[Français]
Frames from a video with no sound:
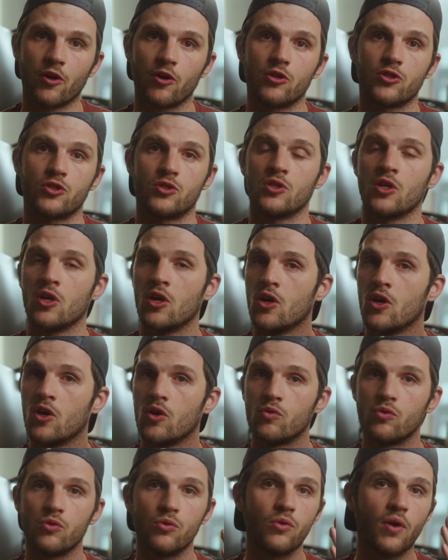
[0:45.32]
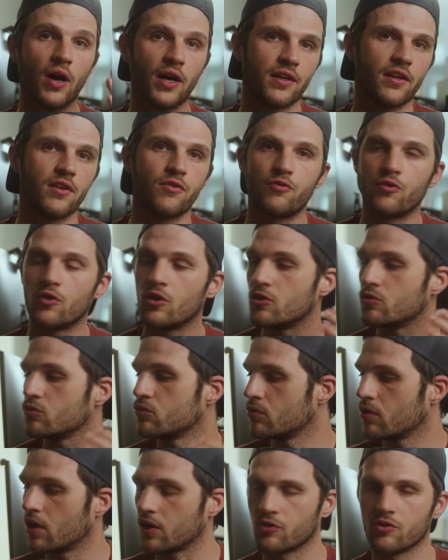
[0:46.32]
rush ou un iPhone
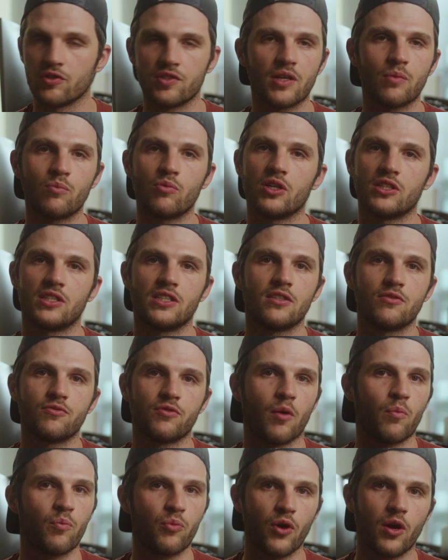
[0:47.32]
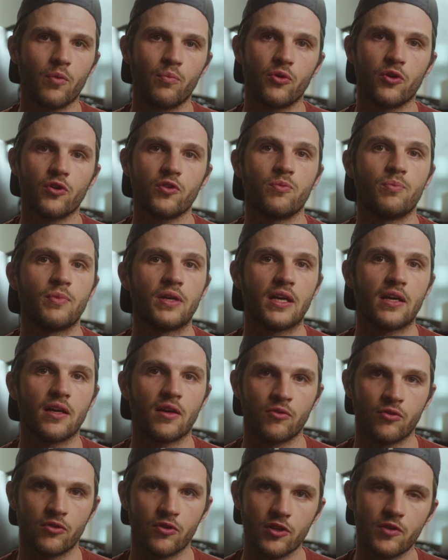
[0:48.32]
ou un deuxième boîtier, enfin peu importe, mais
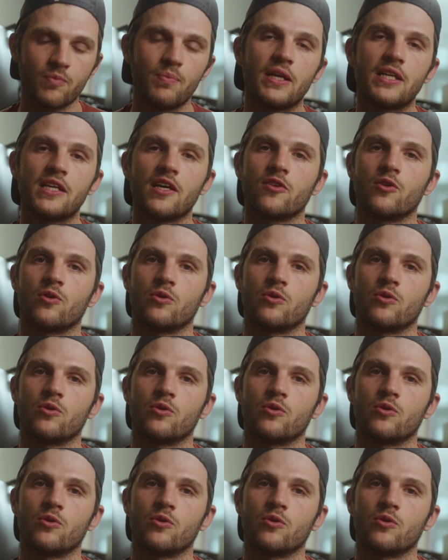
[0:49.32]
une autre manière